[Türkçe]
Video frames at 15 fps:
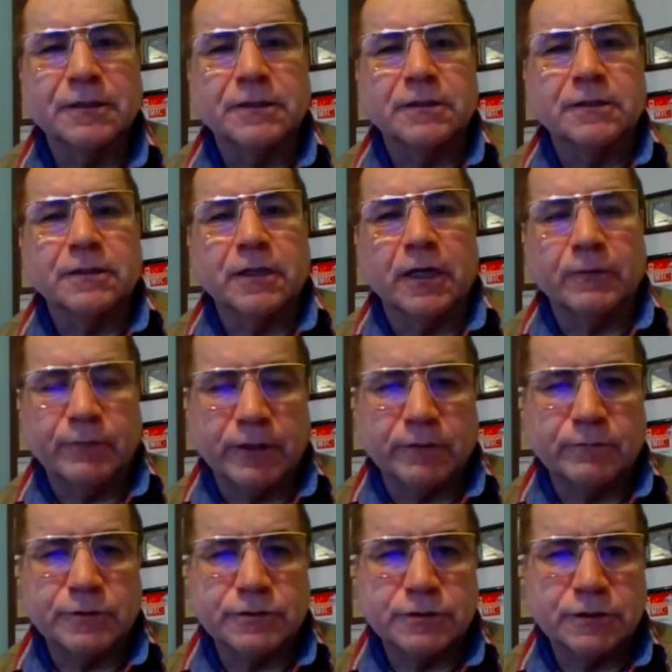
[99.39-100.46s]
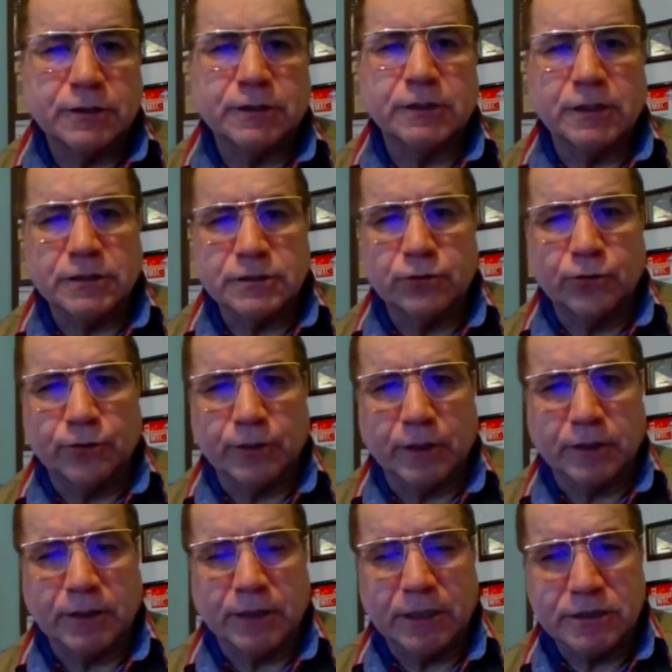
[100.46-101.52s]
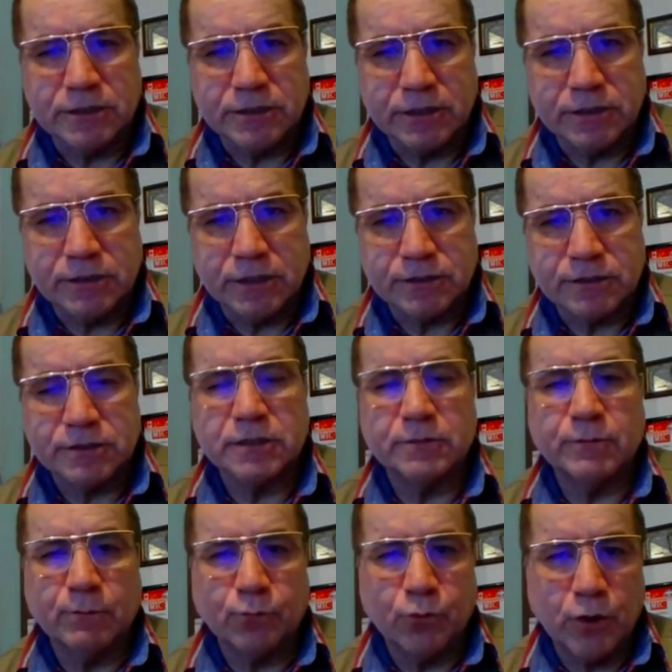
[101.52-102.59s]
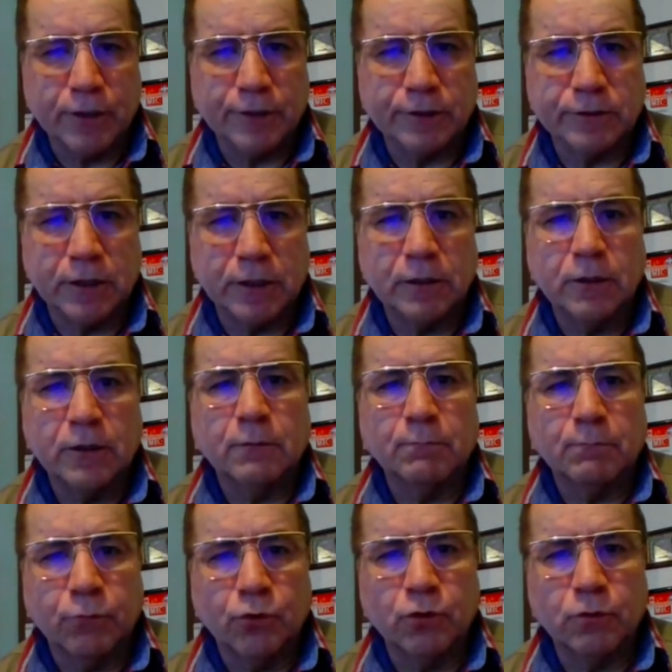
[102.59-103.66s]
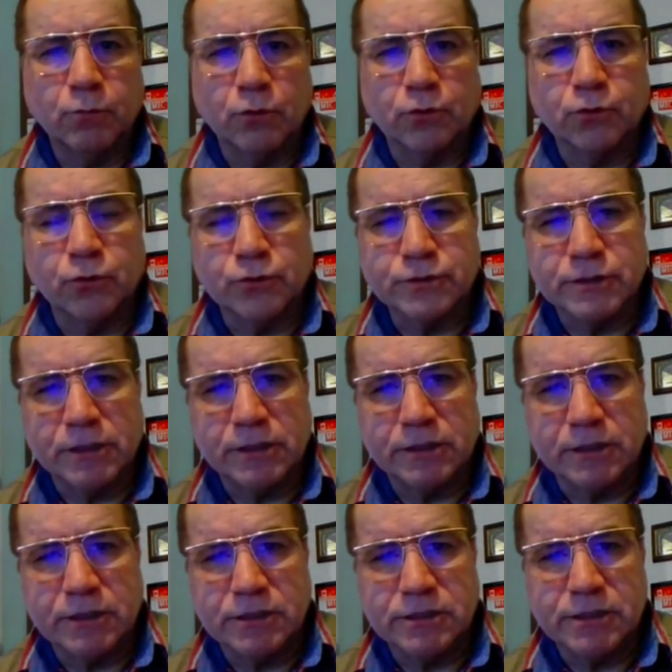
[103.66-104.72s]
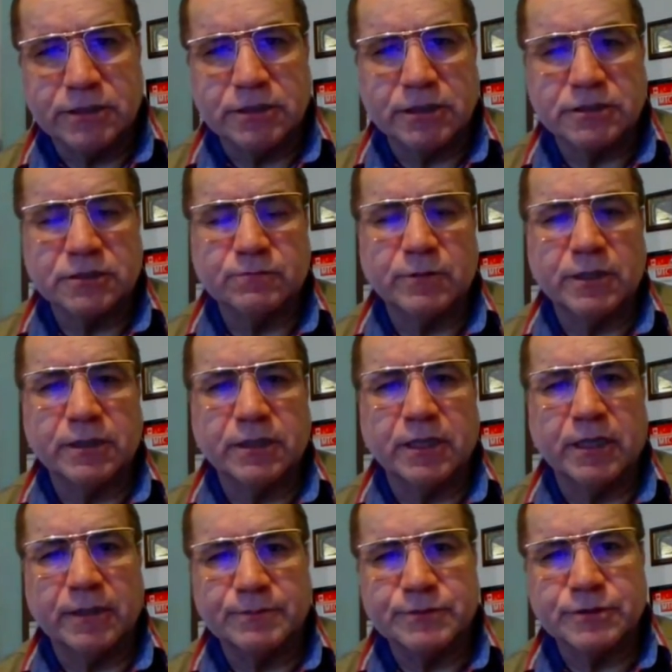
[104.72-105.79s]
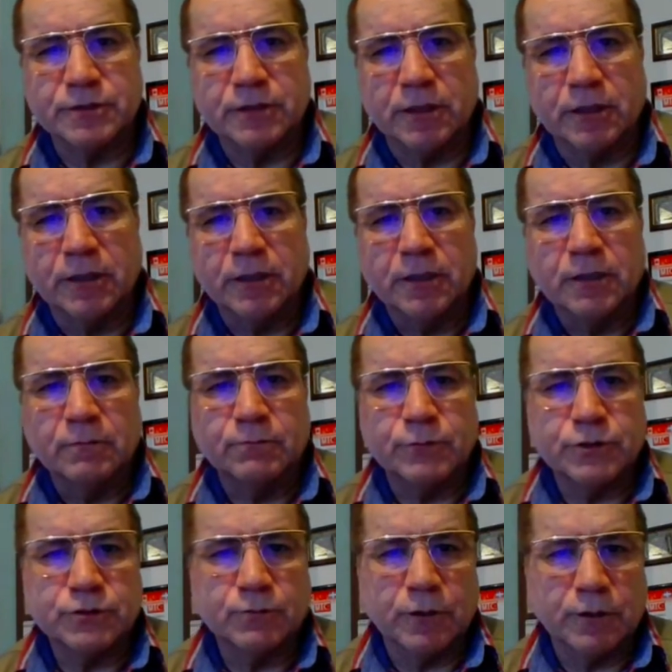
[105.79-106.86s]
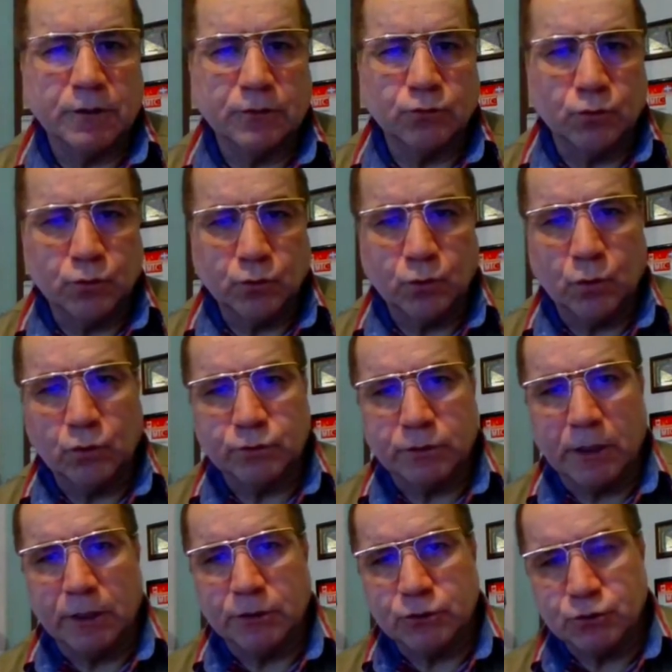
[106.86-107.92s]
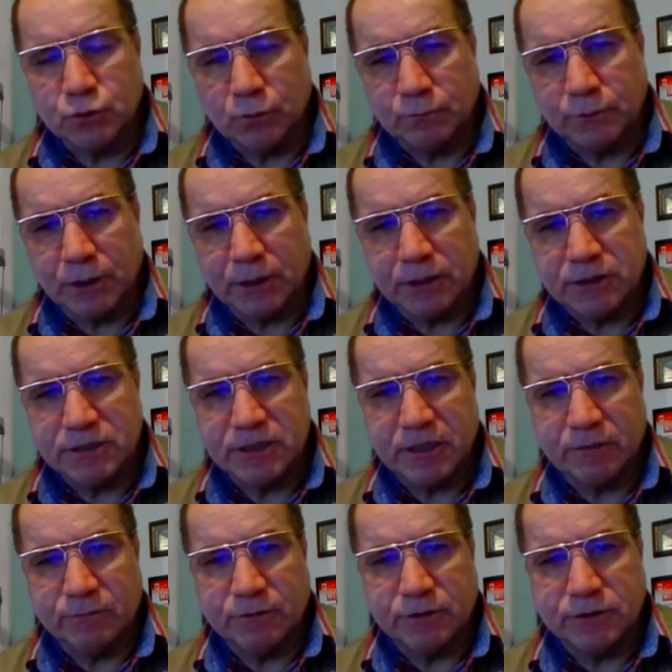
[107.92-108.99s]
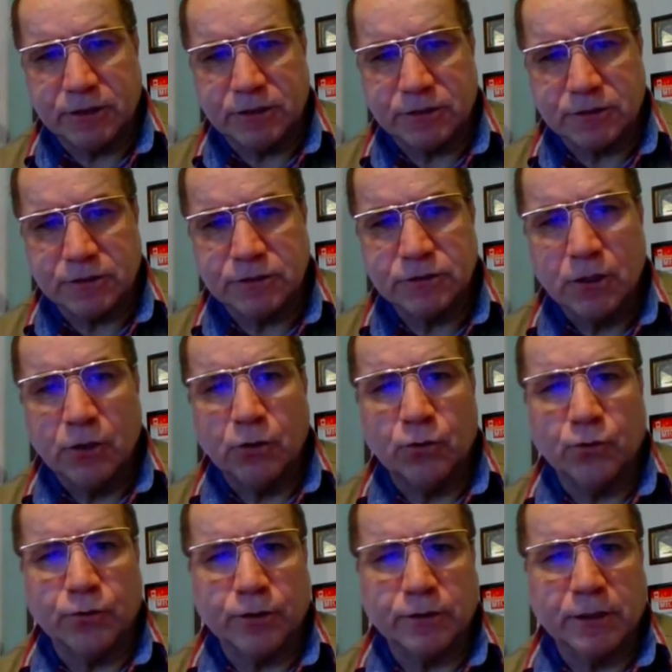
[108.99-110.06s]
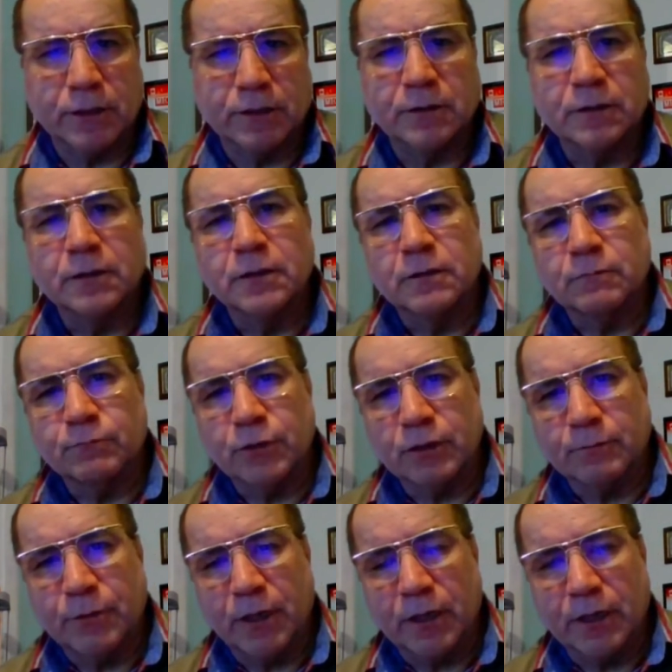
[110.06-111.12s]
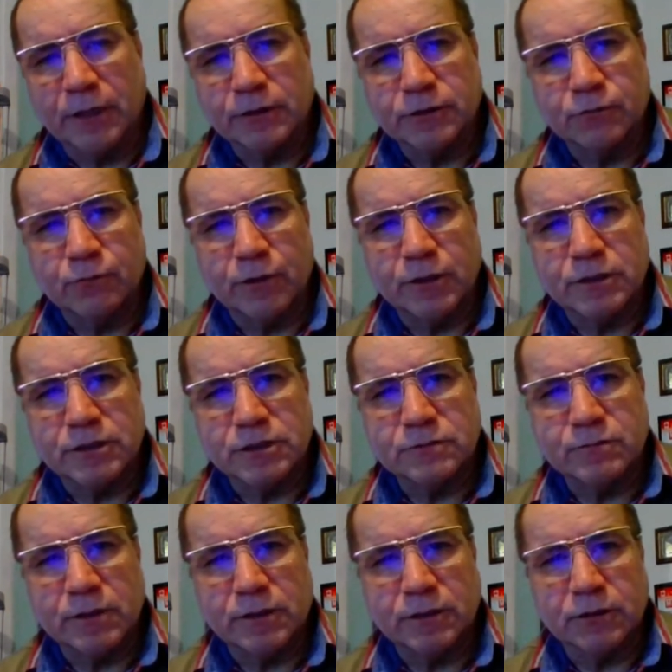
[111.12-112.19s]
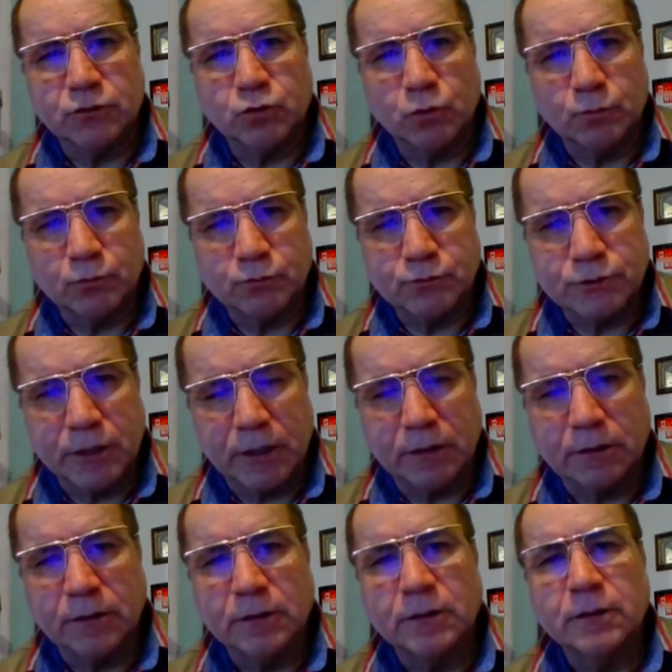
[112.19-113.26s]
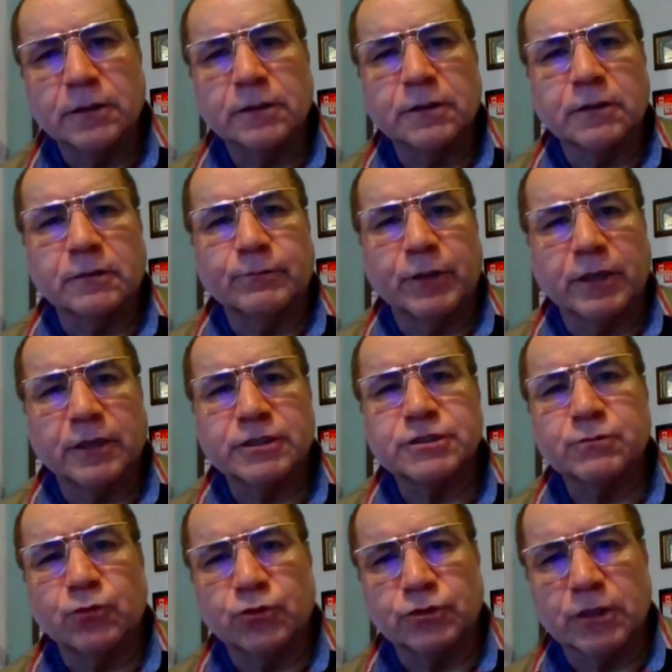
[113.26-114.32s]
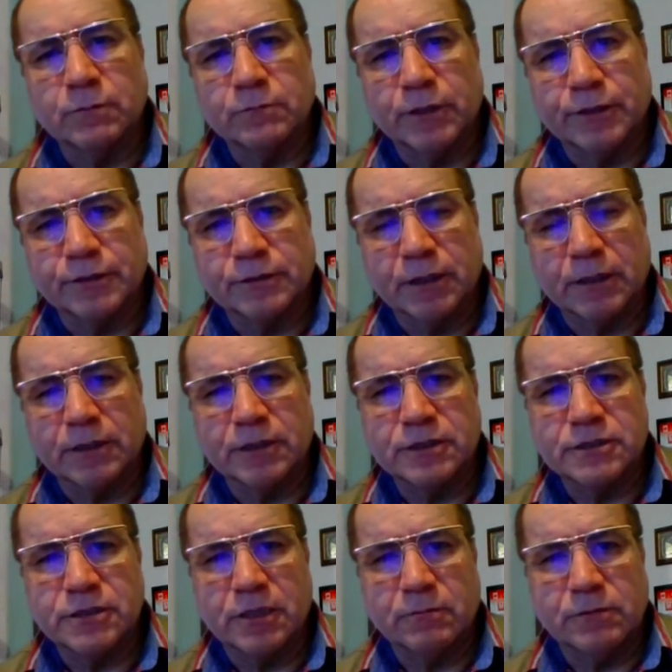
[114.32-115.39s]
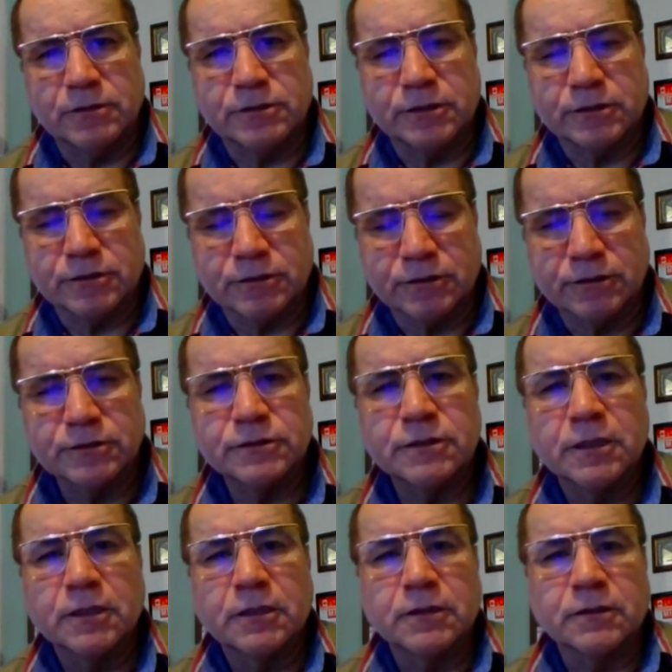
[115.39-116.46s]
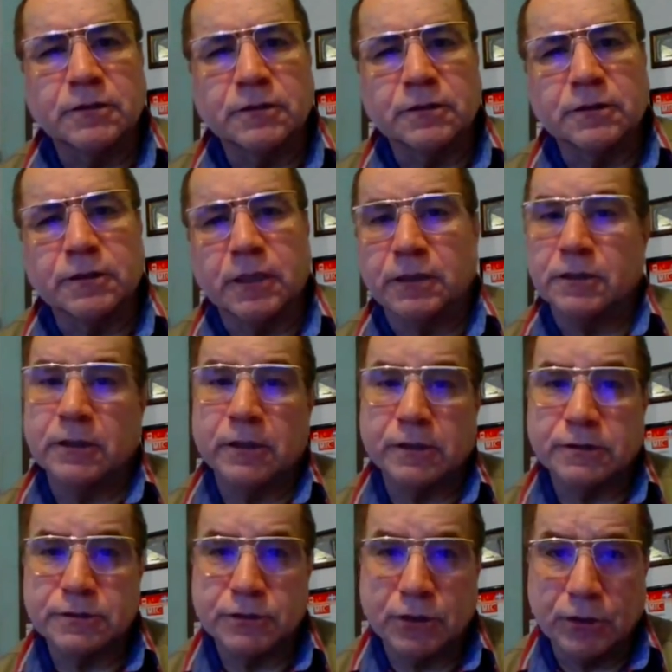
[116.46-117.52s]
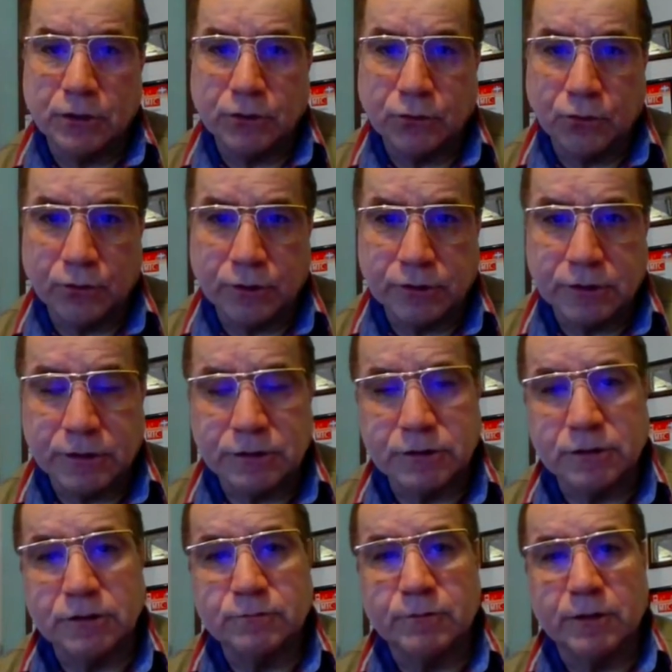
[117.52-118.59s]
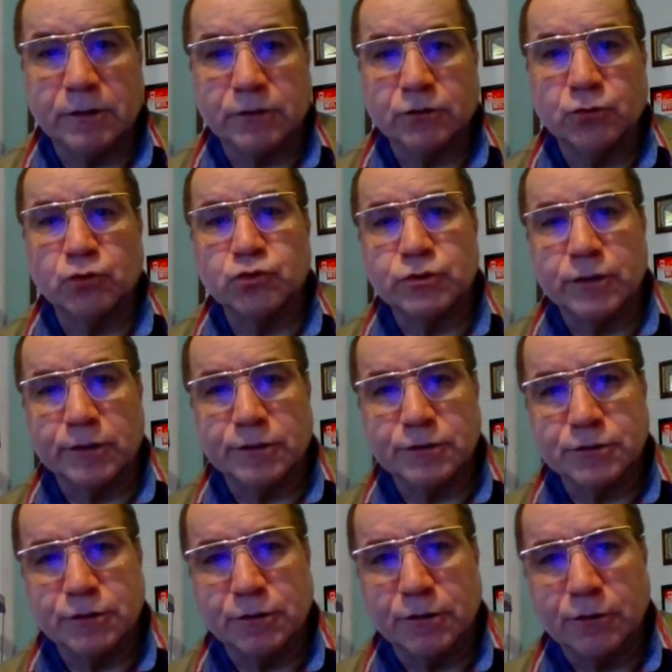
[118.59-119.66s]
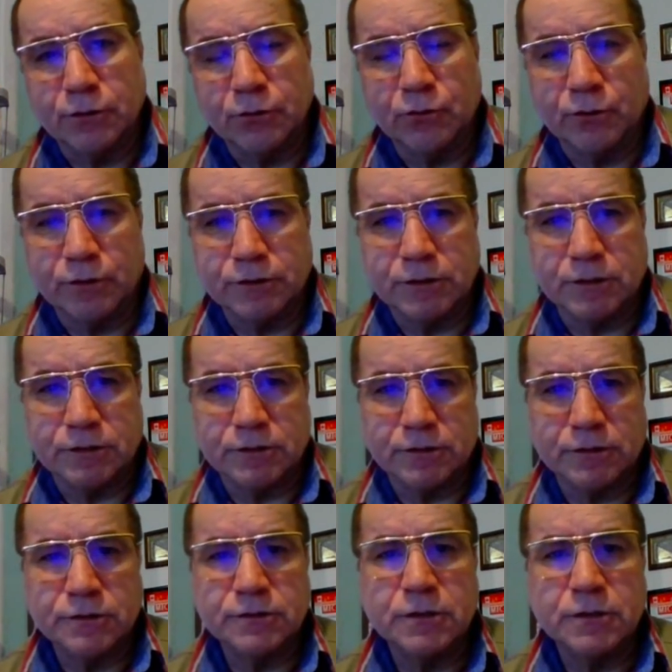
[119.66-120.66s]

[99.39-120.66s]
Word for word: E, haberimizi yazılı olarak yine izleyeceksiniz ama bu arada bol bol görsel de izleyeceksiniz. Belki hepsini bizim anadolu.com'da izleyemeyeceksiniz. Oradan bir bağlantı vereceğiz. Belki toplumsal e, paylaşım ortamlarından izleyebileceksiniz. E, kendilerinizi göreceksiniz. Belki dostlarınızı göreceksiniz.